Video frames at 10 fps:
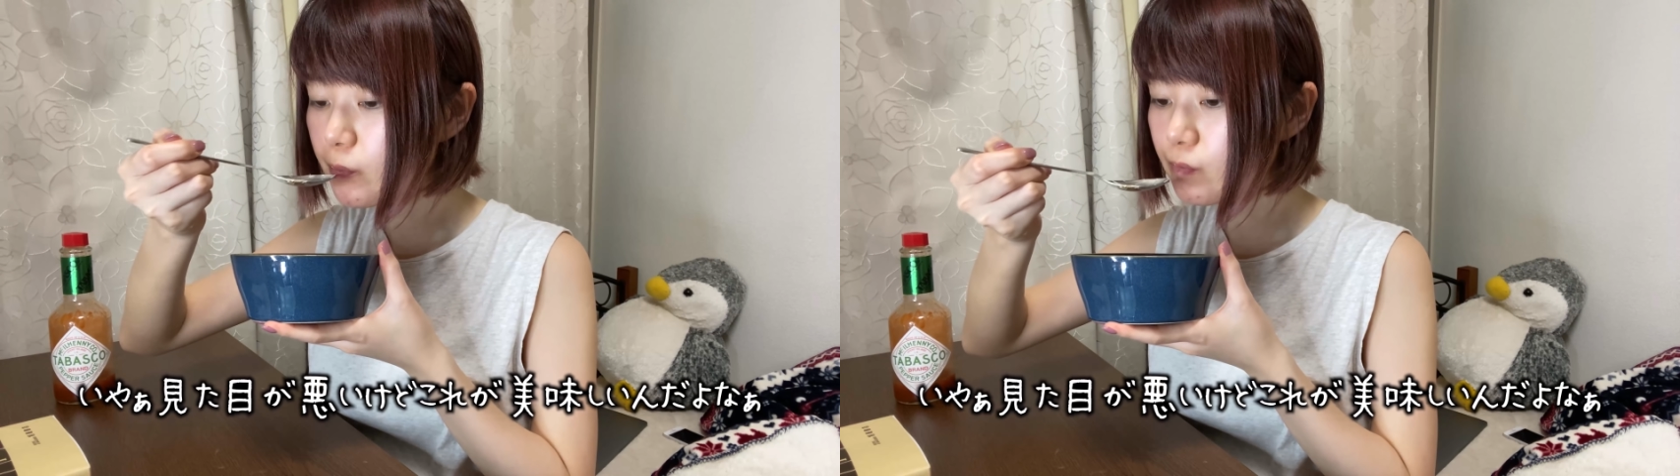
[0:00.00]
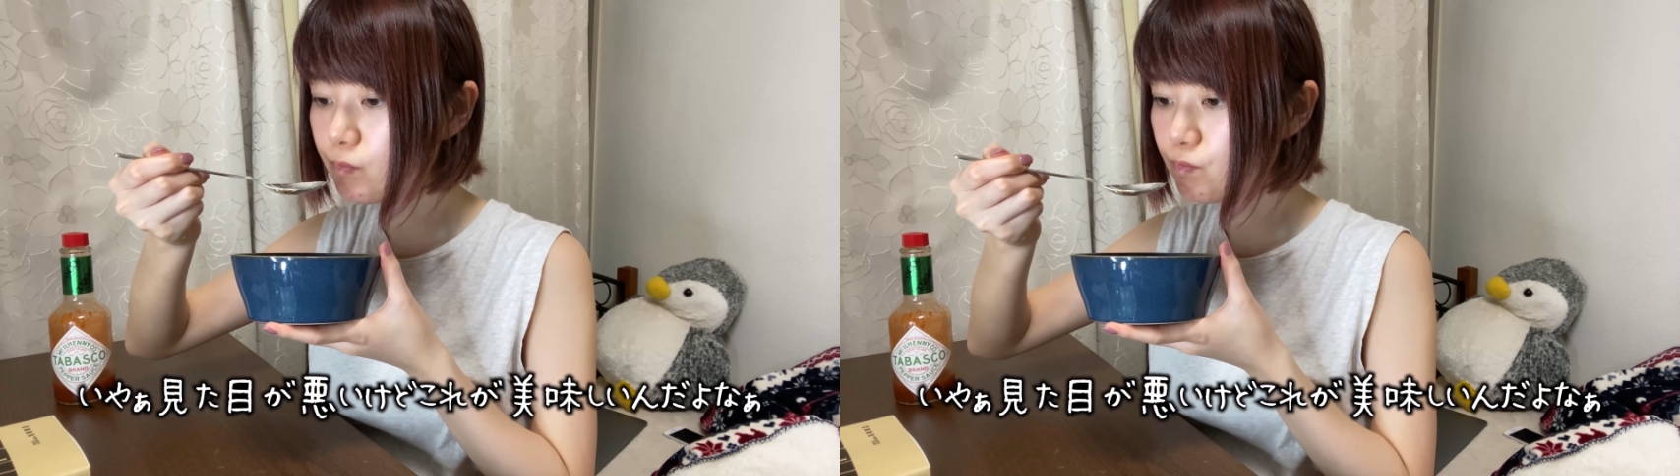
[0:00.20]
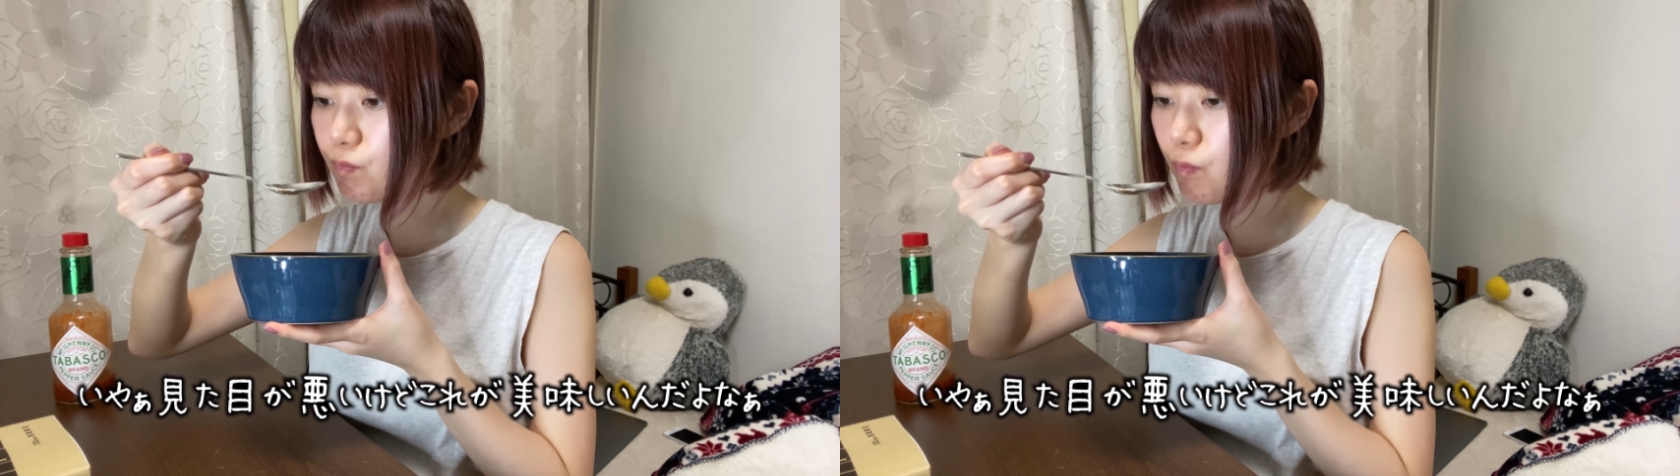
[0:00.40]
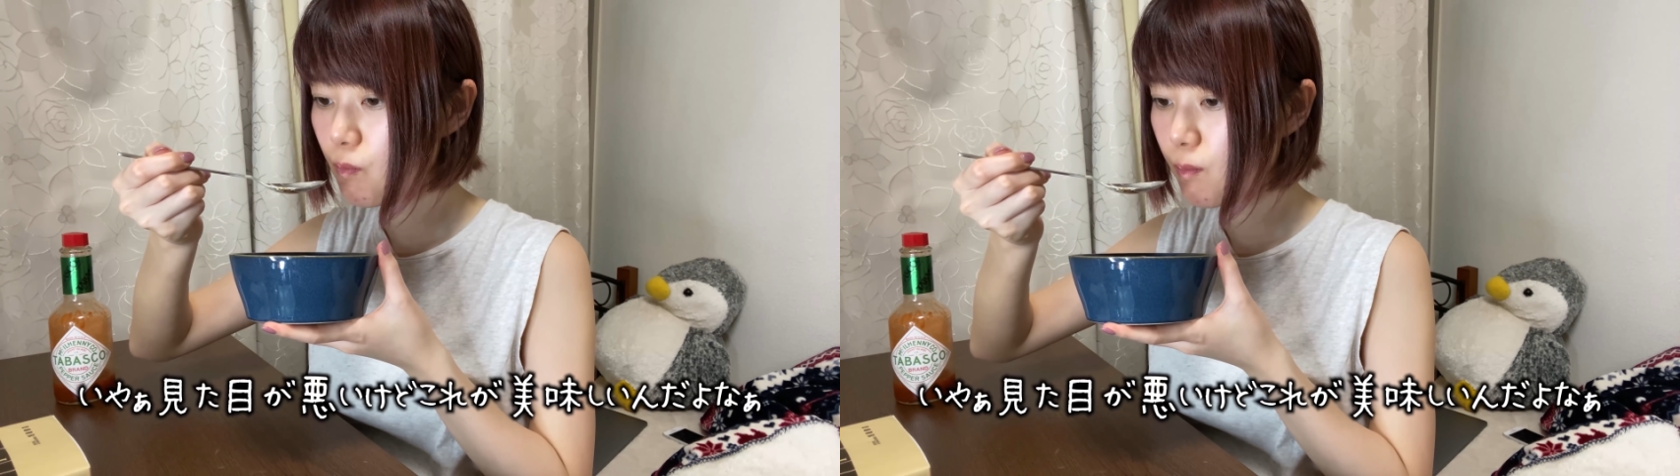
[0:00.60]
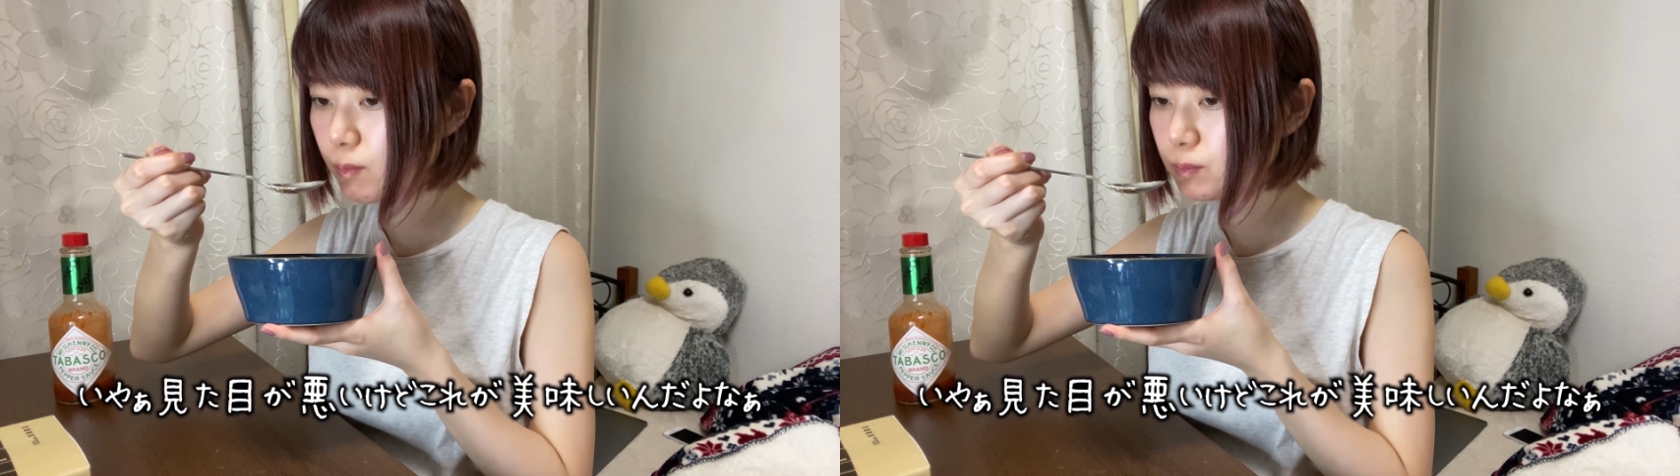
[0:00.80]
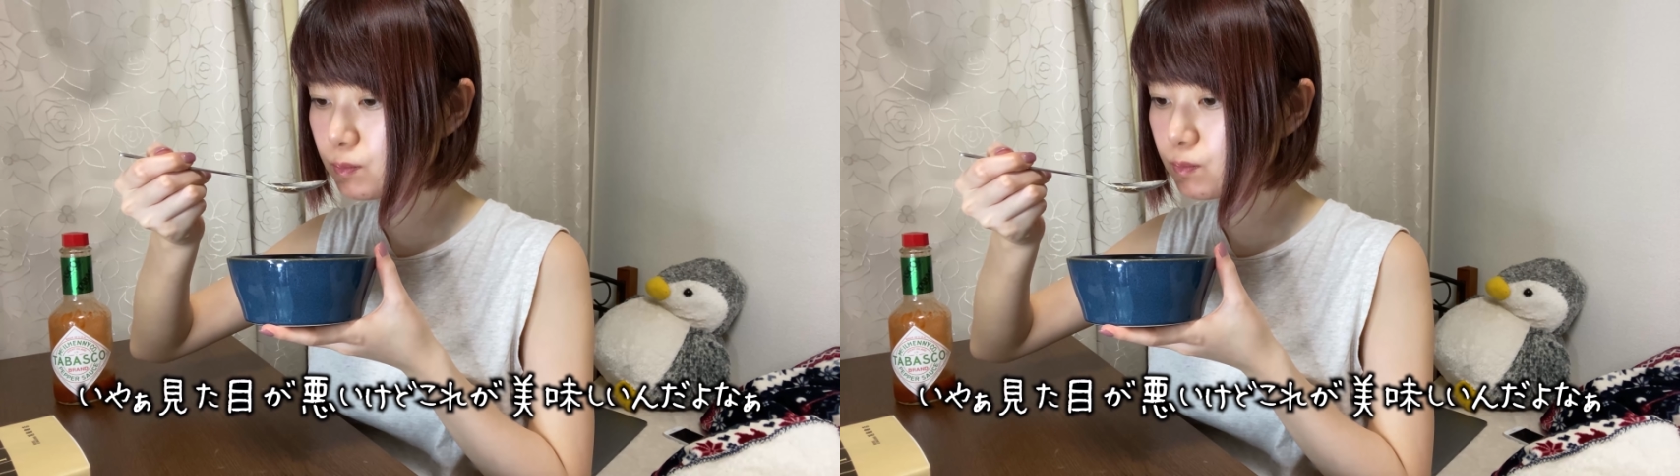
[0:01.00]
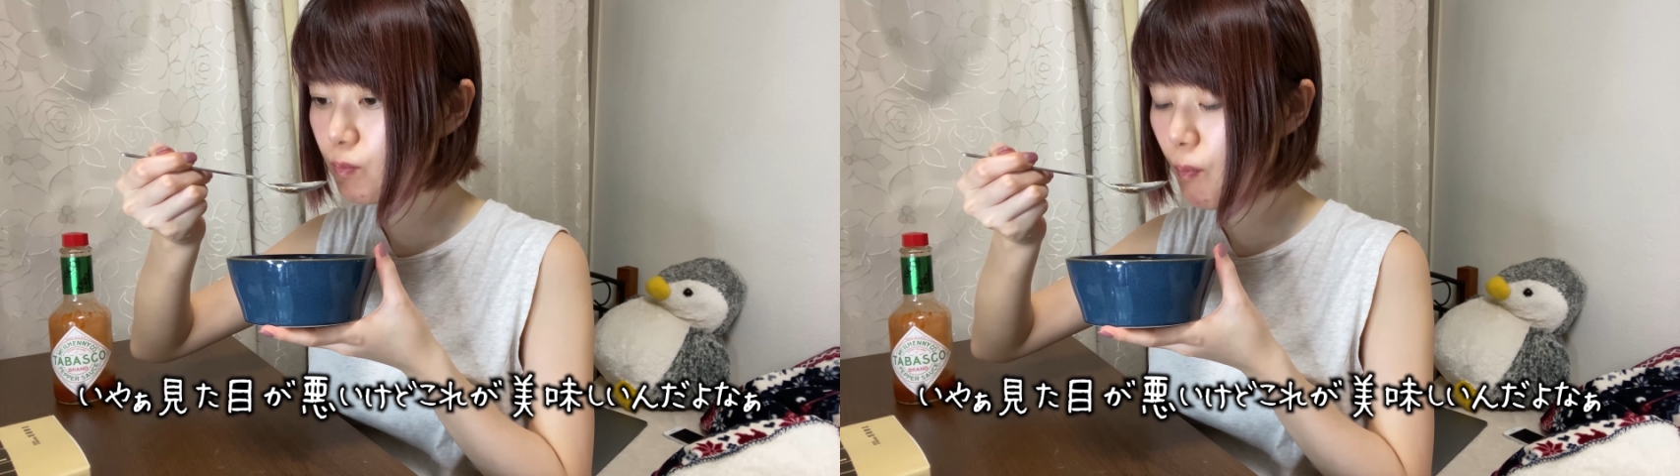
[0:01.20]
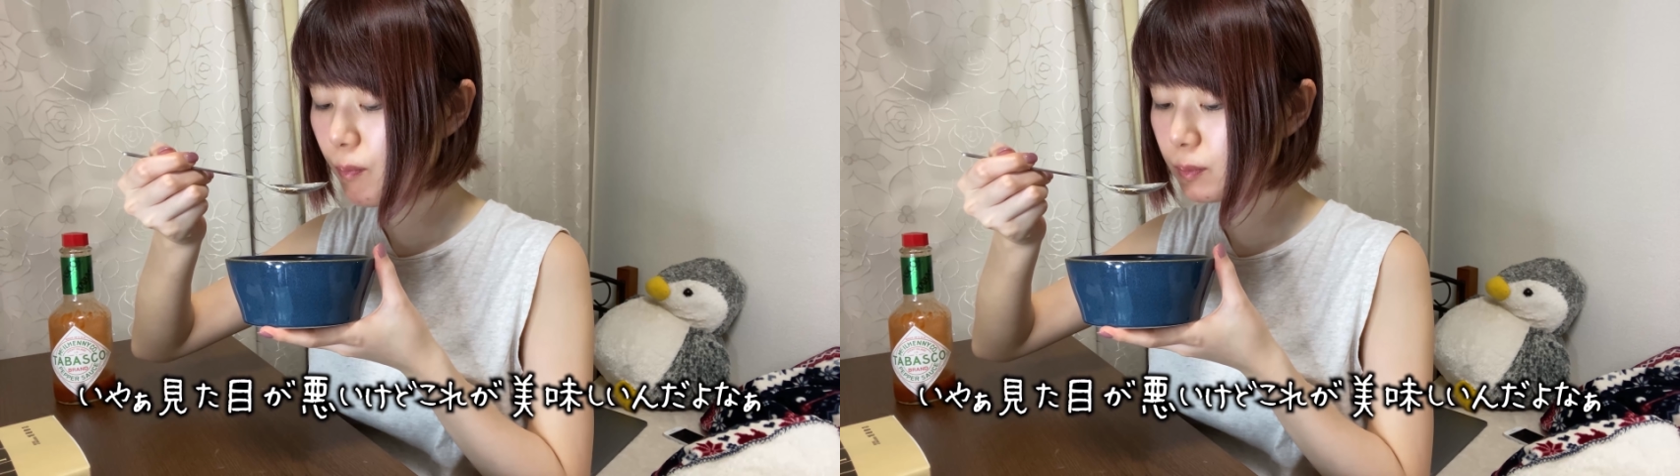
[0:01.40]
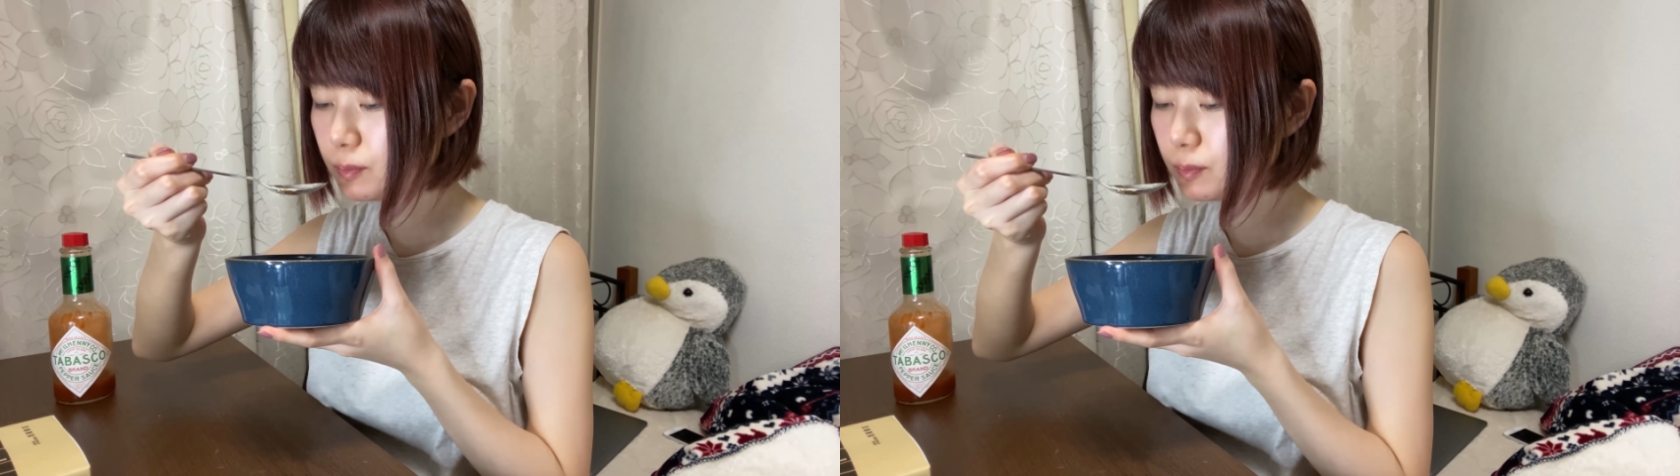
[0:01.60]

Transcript: これが美味しいんだよな